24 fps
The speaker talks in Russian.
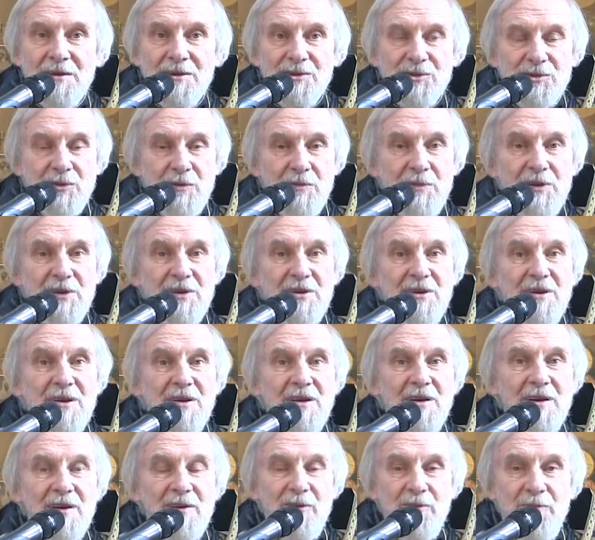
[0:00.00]
что мы
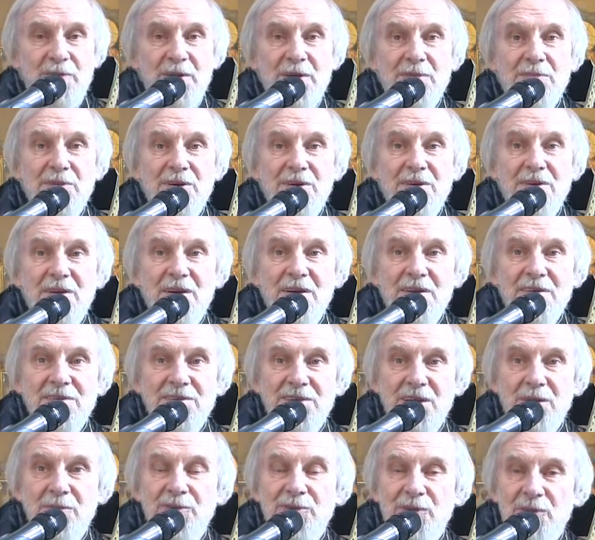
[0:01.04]
любимы
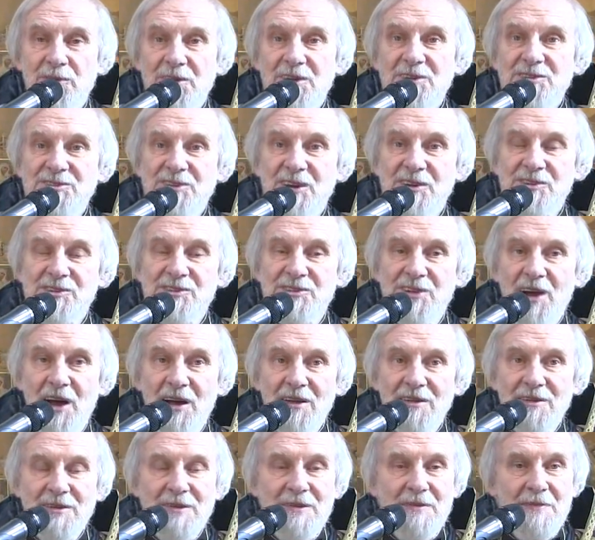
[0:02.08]
тем, кто нас
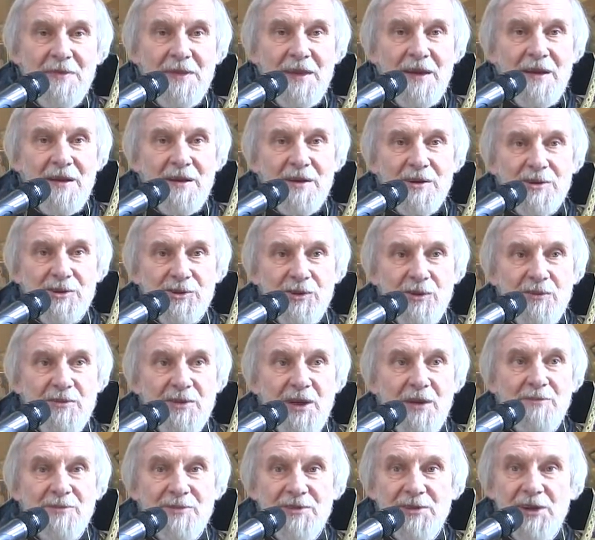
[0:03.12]
создал, что
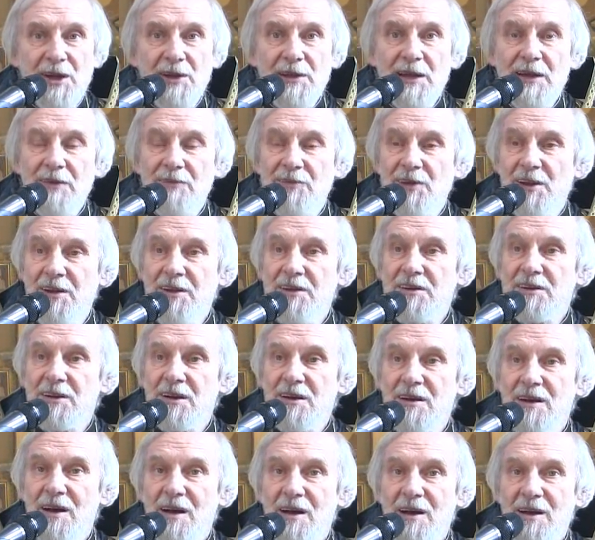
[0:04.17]
нам дана
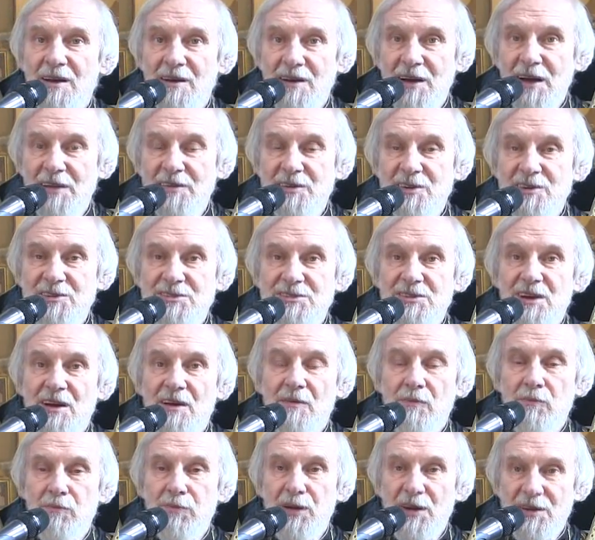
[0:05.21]
великая радость
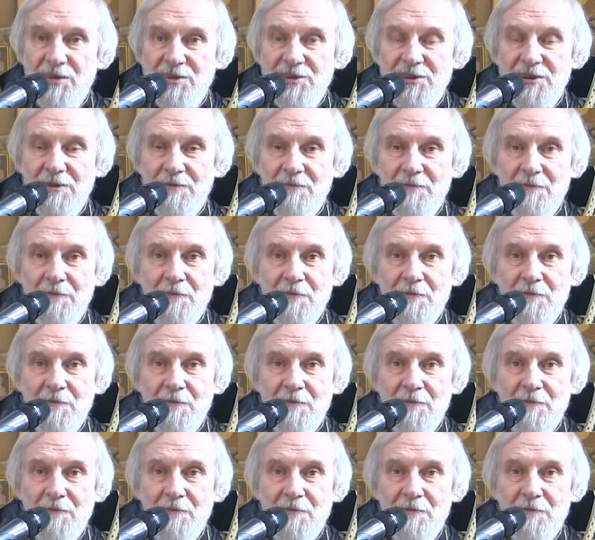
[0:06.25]
быть.